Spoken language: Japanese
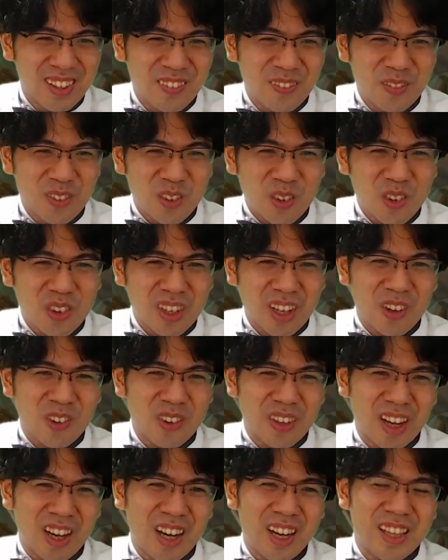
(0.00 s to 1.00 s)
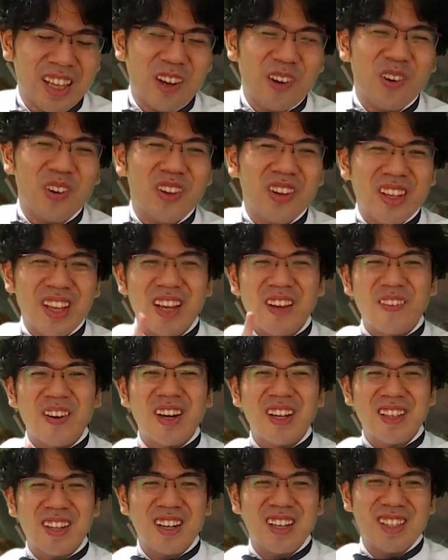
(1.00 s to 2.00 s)
向こうが来ない。ああ、なるほどね。わ
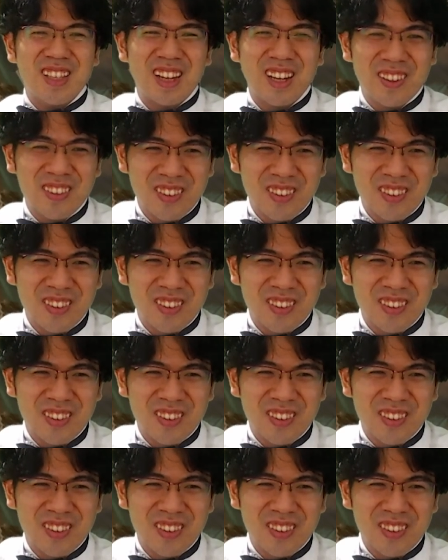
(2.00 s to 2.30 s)
かったわかった。